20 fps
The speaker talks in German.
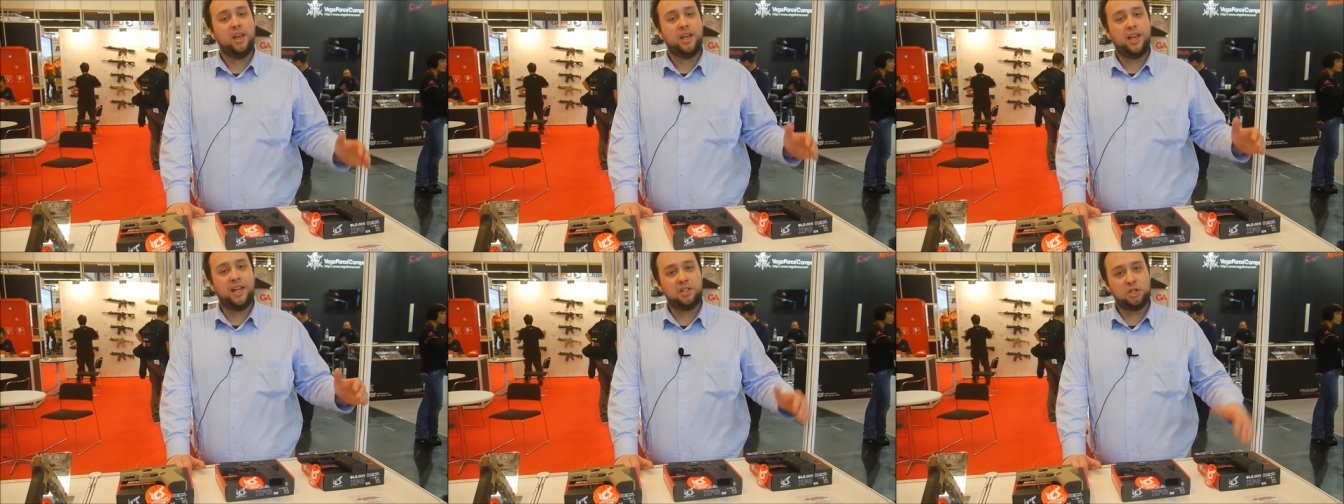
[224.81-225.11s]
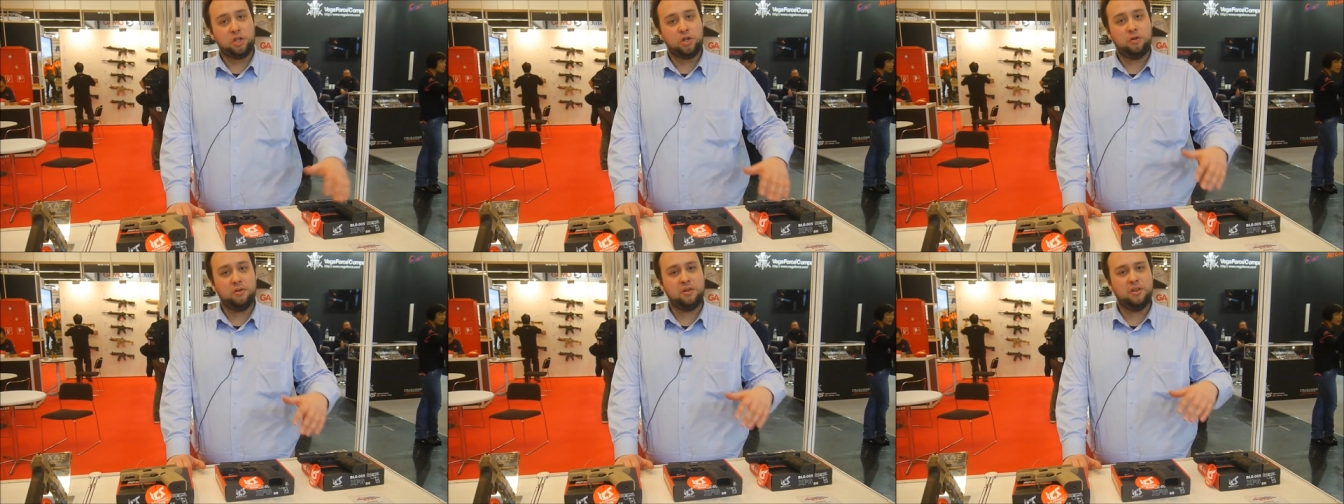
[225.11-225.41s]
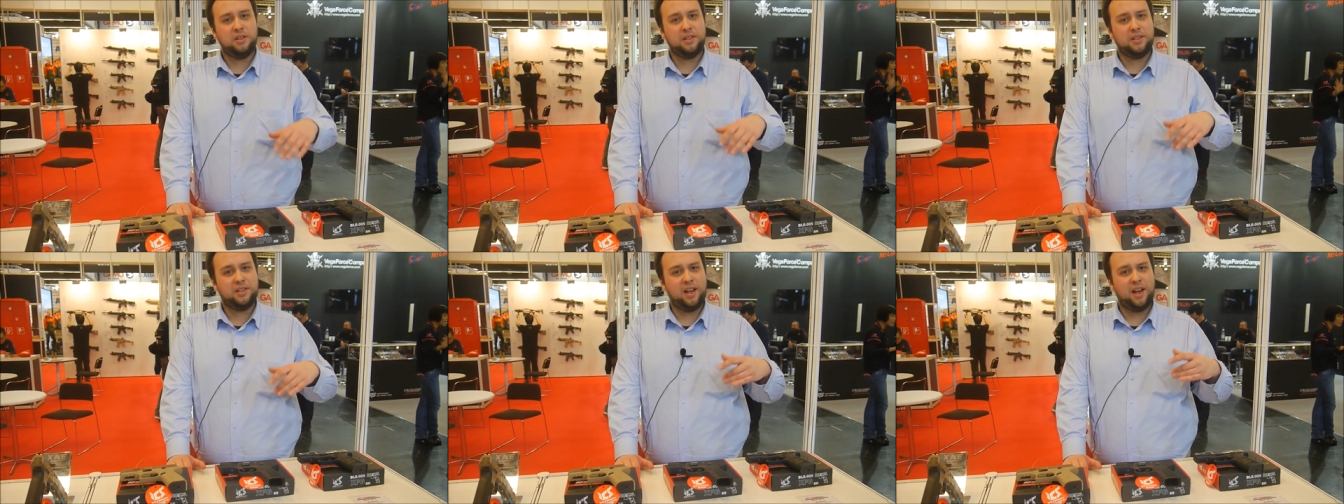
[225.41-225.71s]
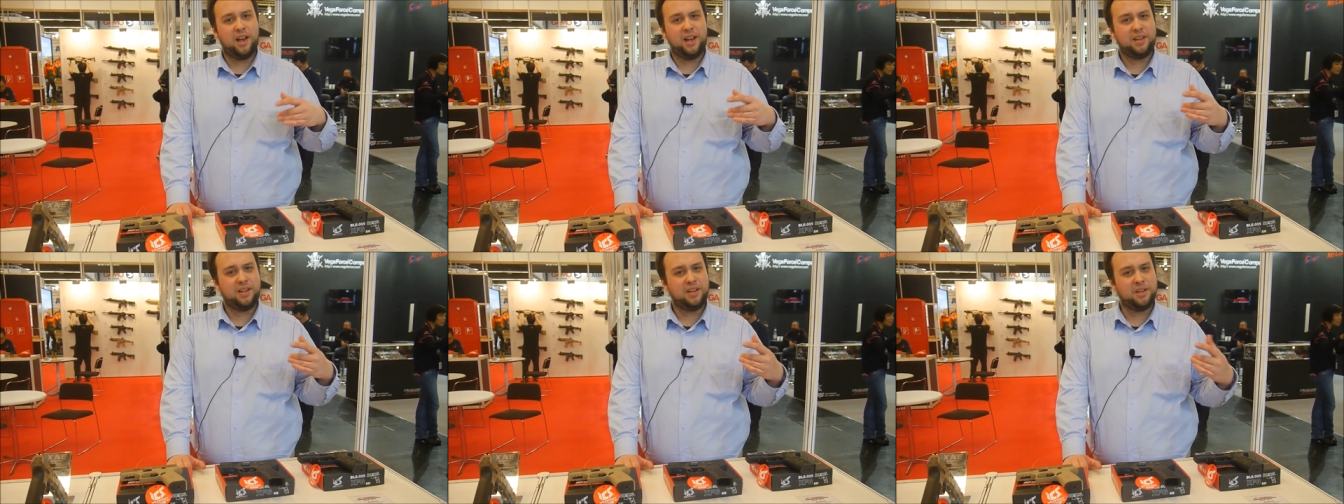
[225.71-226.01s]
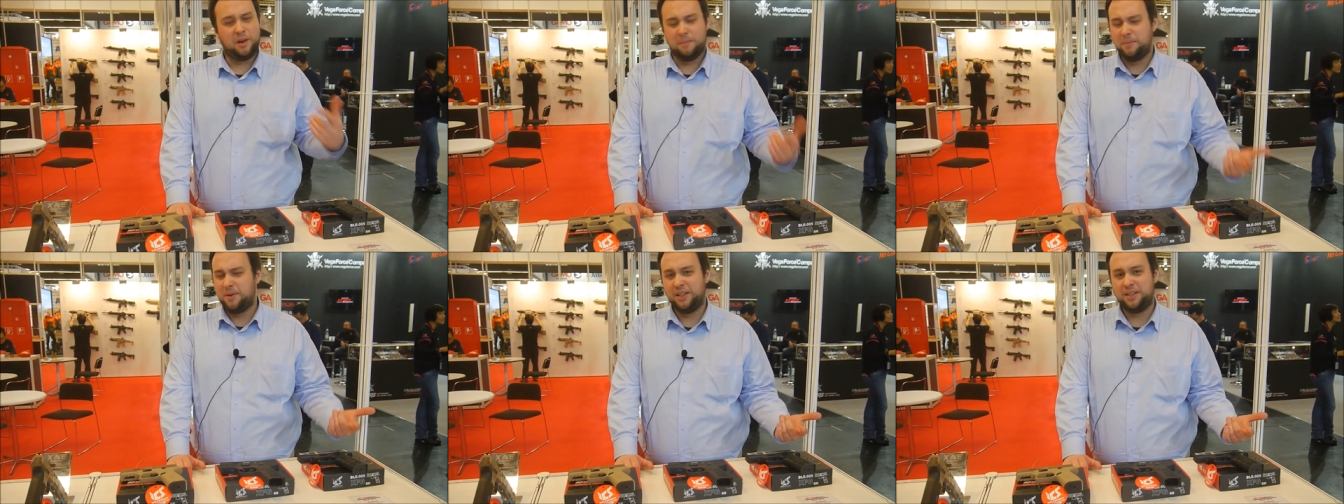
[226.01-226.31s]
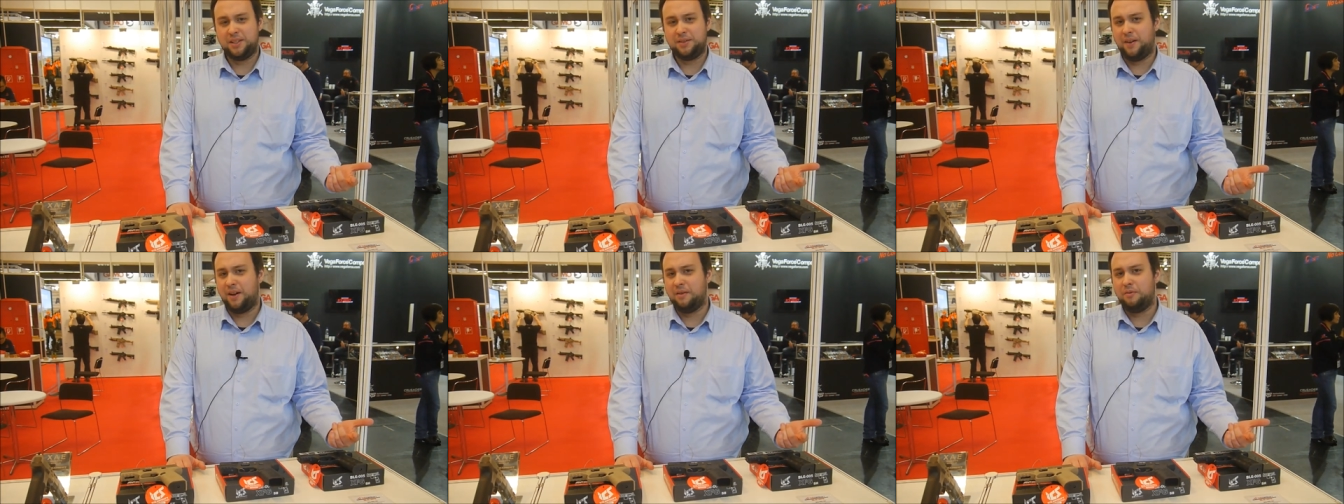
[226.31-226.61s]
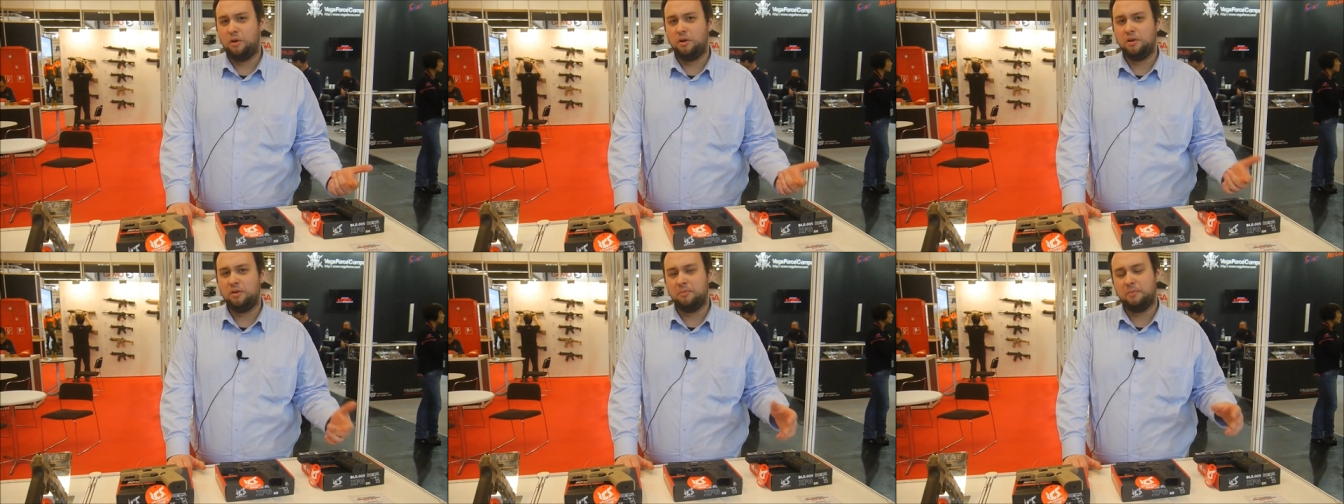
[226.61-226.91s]
jetzt schon seit knapp
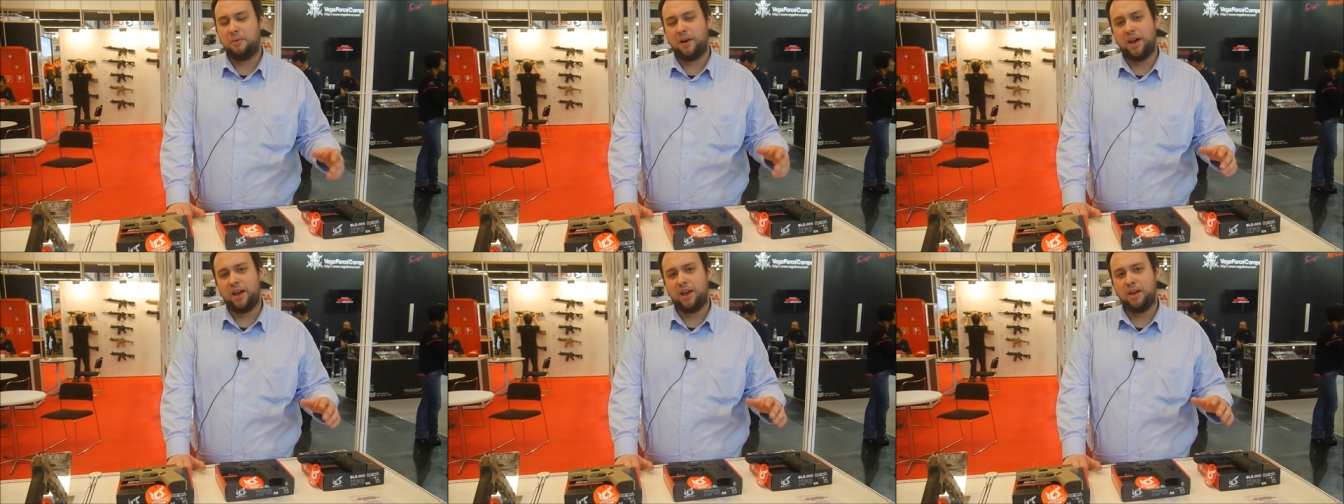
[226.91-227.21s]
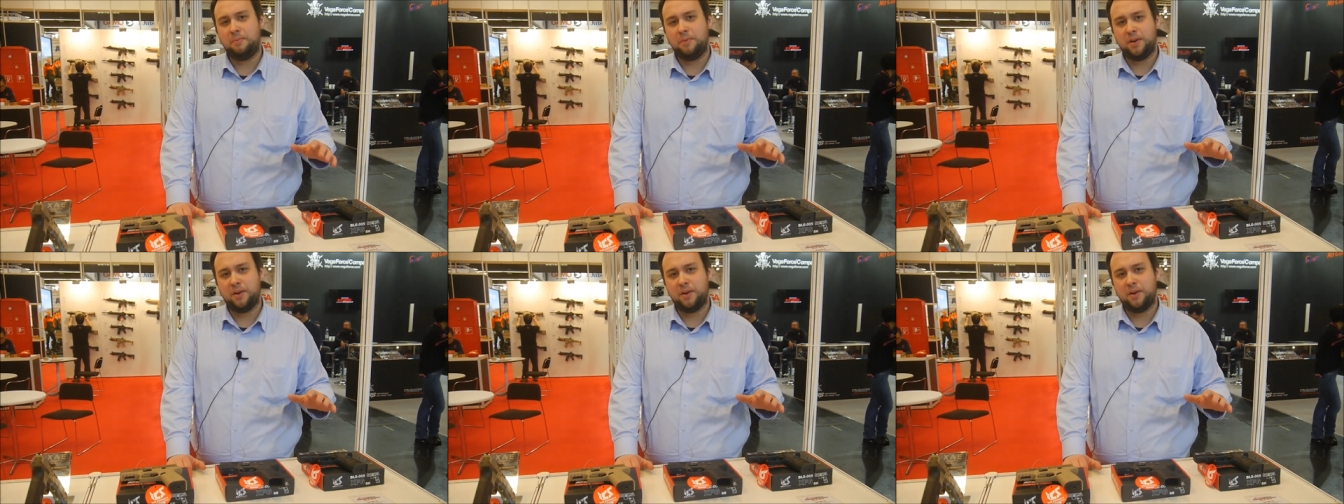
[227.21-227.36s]
zwei Wochen bei